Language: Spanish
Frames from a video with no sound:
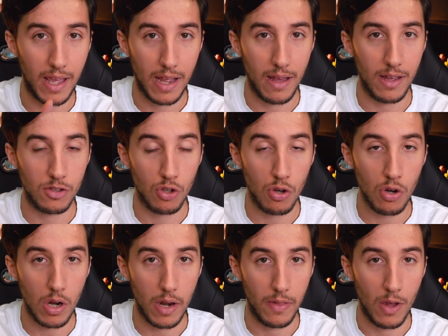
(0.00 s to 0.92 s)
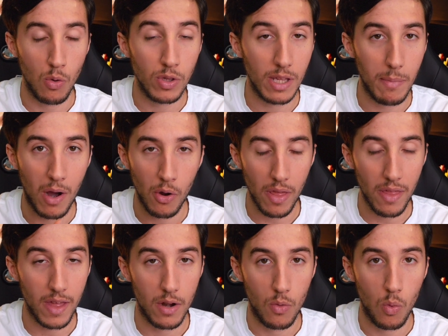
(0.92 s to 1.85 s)
que son de última
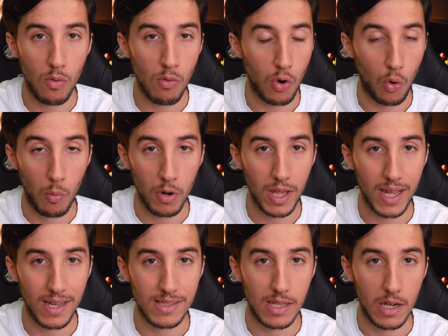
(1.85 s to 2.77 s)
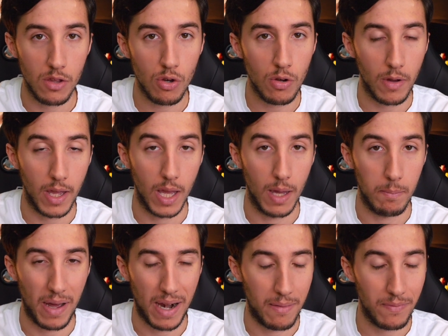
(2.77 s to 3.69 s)
hora de nuevos rumores que han salido
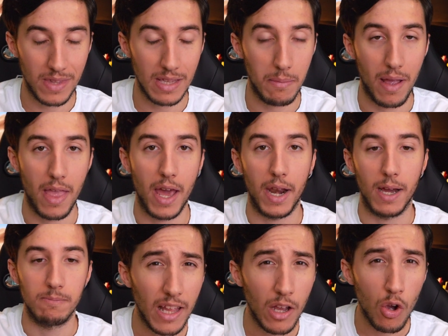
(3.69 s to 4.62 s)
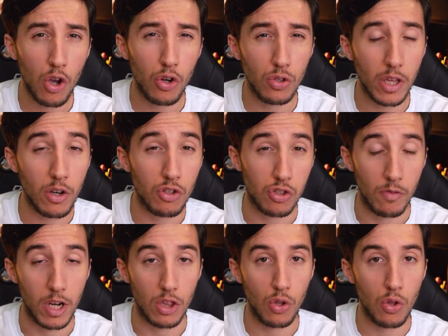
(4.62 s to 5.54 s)
eh, para antes de mañana. Tengo que contaros
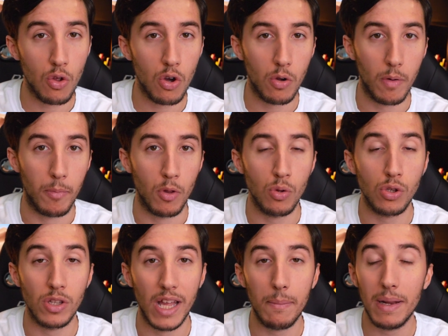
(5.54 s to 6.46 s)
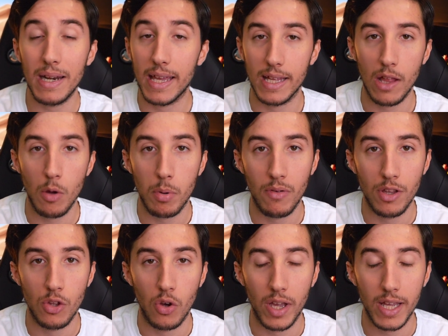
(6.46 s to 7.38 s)
sobre todo productos de Apple que he estado
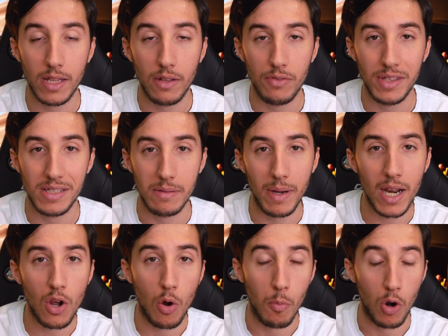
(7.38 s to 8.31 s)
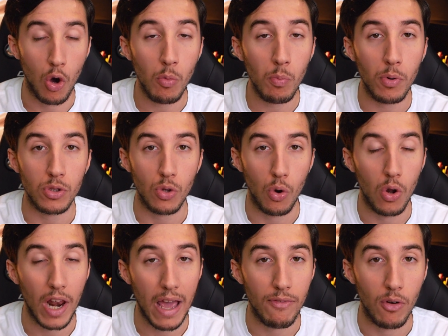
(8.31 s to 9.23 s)
probando este fin de semana, como el HomePod
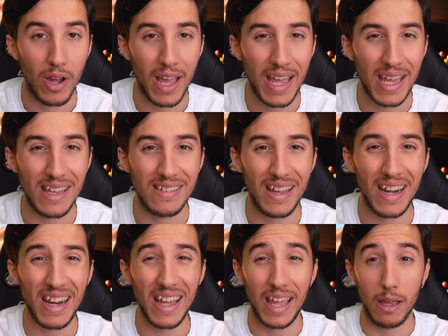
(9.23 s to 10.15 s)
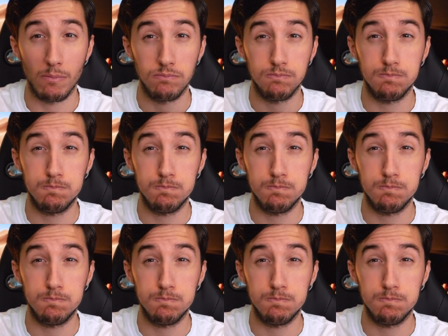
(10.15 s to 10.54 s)
o el iPhone XR, que